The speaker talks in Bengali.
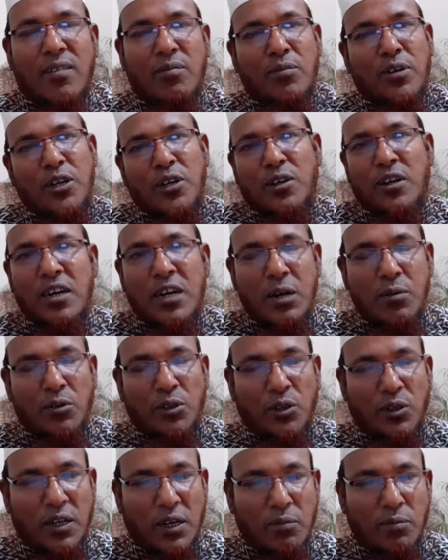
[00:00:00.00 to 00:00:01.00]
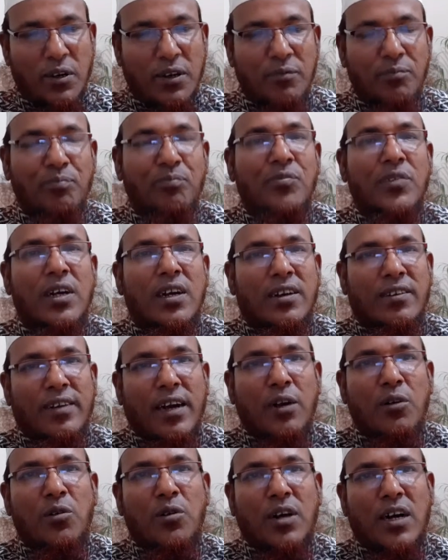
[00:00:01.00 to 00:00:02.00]
ভিডিওটা নিয়মিত দেখবেন
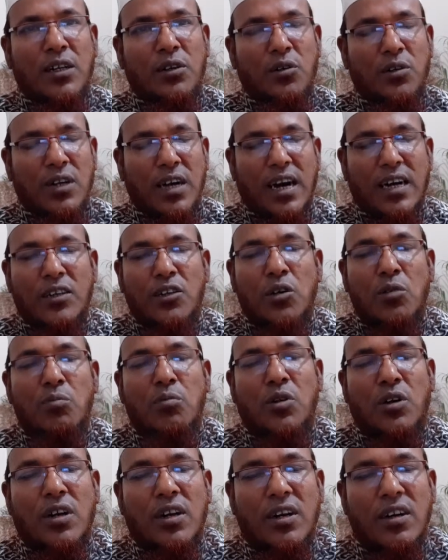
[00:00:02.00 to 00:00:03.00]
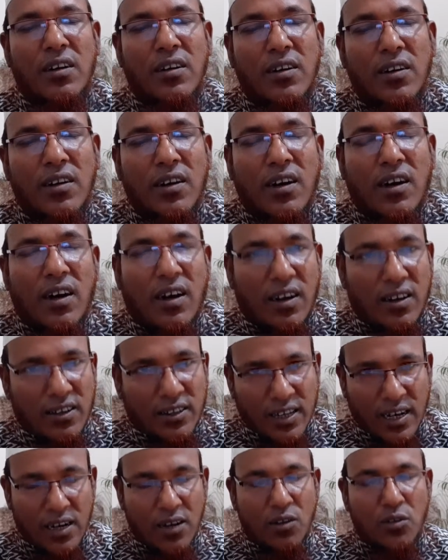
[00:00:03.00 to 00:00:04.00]
যাই হোক এই দুটি আজ সম্পর্কে
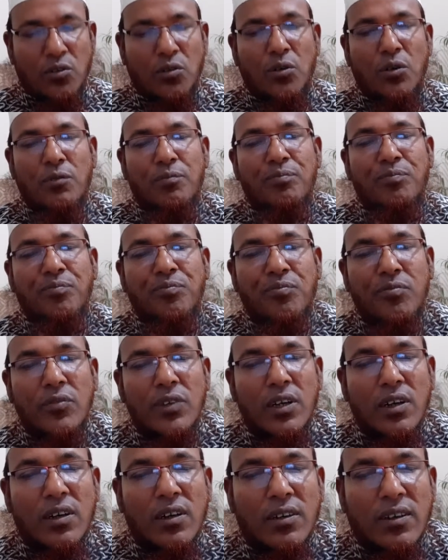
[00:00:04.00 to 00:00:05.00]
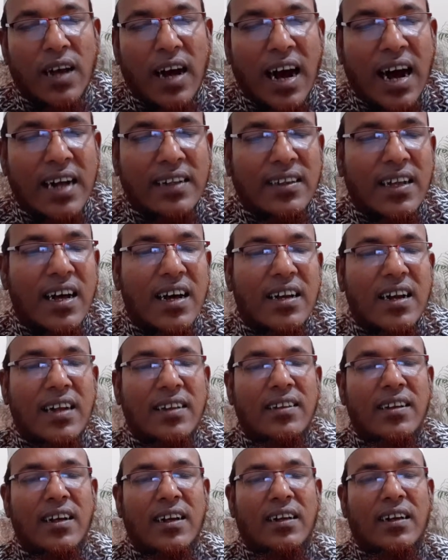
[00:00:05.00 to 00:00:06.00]
সানে নজরুল আতার
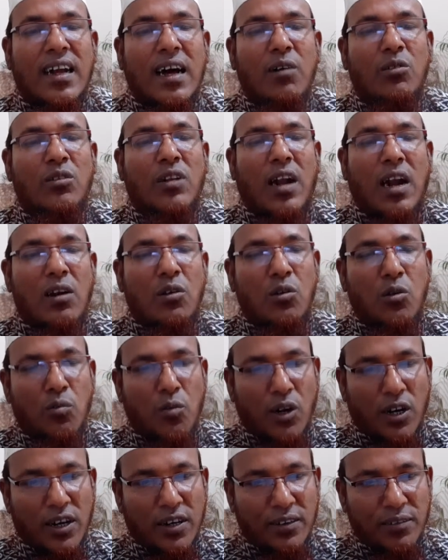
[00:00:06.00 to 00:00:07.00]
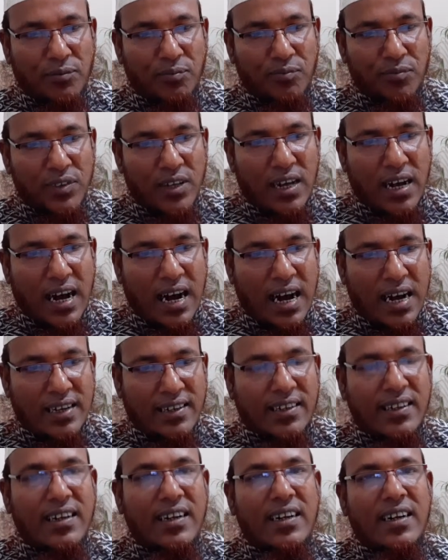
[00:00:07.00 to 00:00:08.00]
রাতি আল্লাহ তালহু বলেন
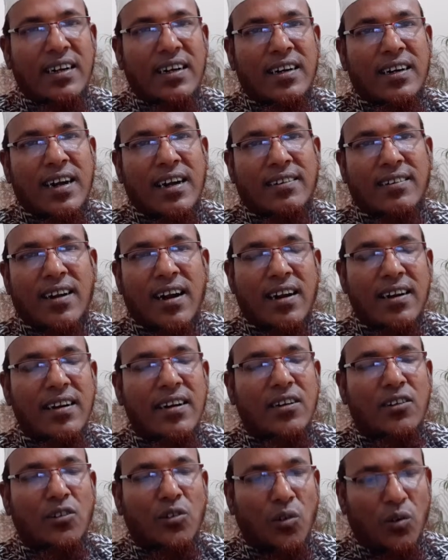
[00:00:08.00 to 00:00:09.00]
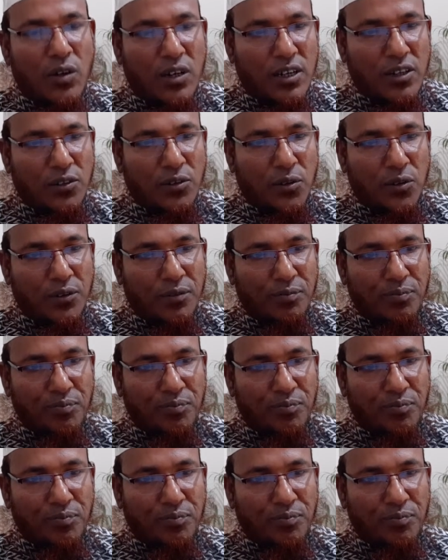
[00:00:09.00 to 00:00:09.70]
আটটি নাজরানের চল্লিশ জন